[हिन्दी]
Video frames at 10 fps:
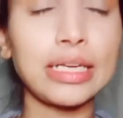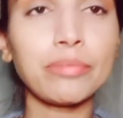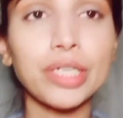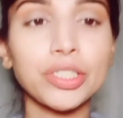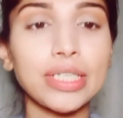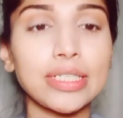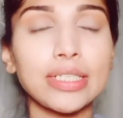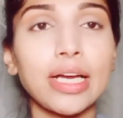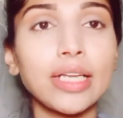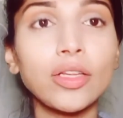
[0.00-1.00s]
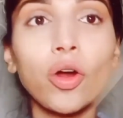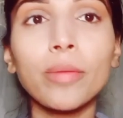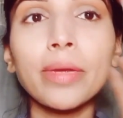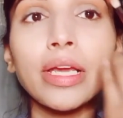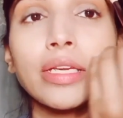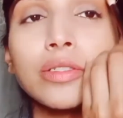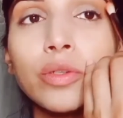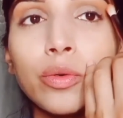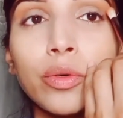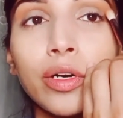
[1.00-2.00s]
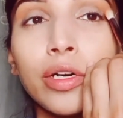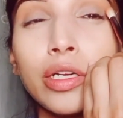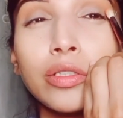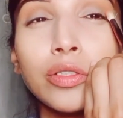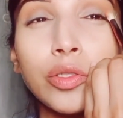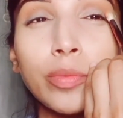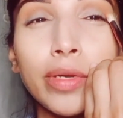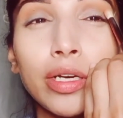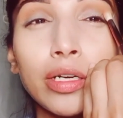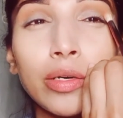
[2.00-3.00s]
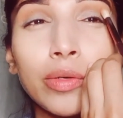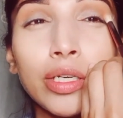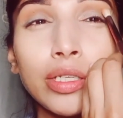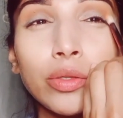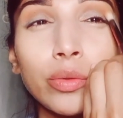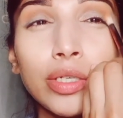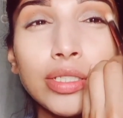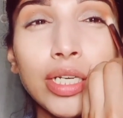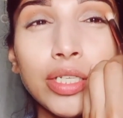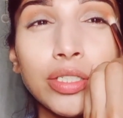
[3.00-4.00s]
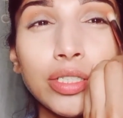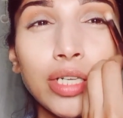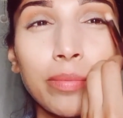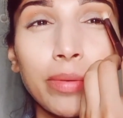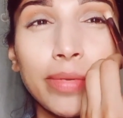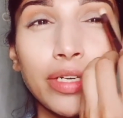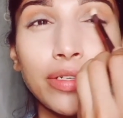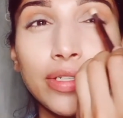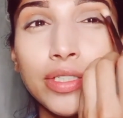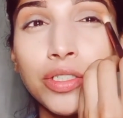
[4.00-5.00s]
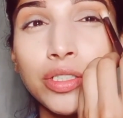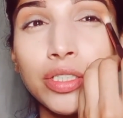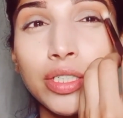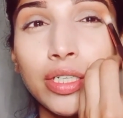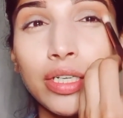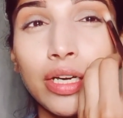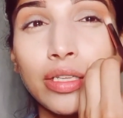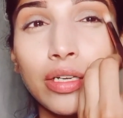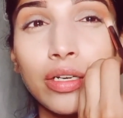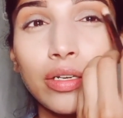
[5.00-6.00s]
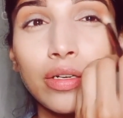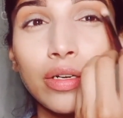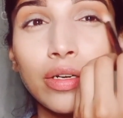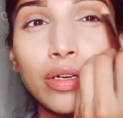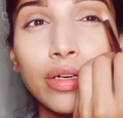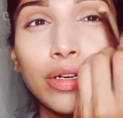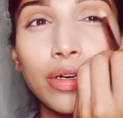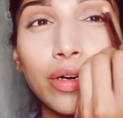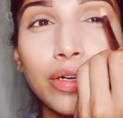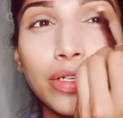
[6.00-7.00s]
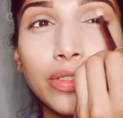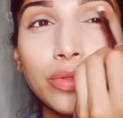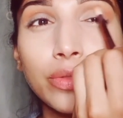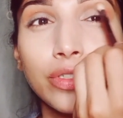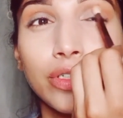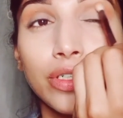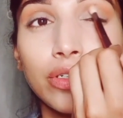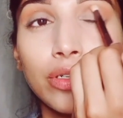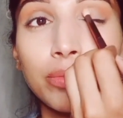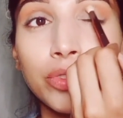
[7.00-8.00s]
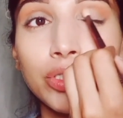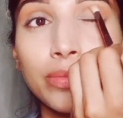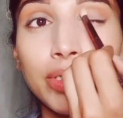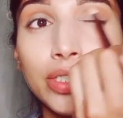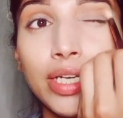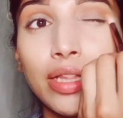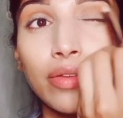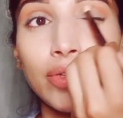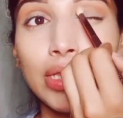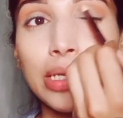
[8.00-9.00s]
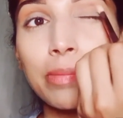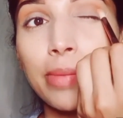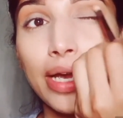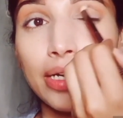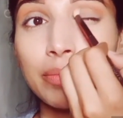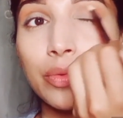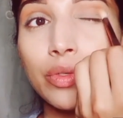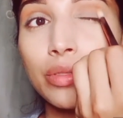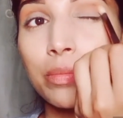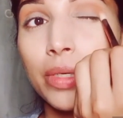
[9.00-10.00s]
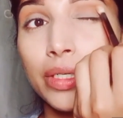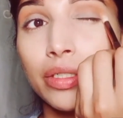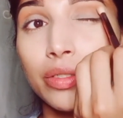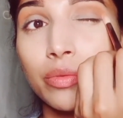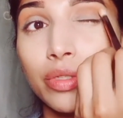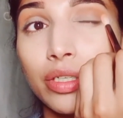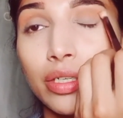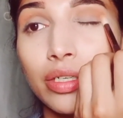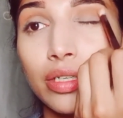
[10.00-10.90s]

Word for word: सेम ब्रश के साथ और मैं इसको क्रीज टू पे लगाऊंगी थोड़ा सा नीचे जहां पर मैंने ट्रांजिशन शेड लिया था और इसको सर्कुलर मोशन में ले जाते हुए देन बैक एंड फोर्थ ब्लेंड करूंगी